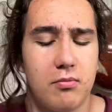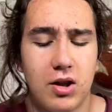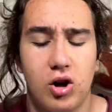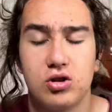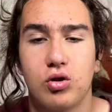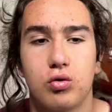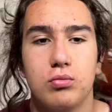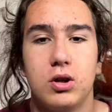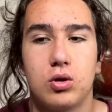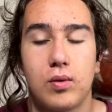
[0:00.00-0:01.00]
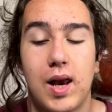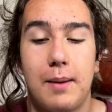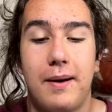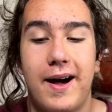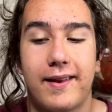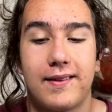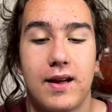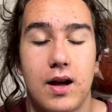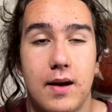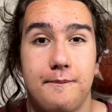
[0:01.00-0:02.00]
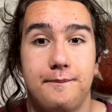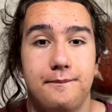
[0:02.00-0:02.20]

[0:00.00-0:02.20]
mi tolgo subito quella parte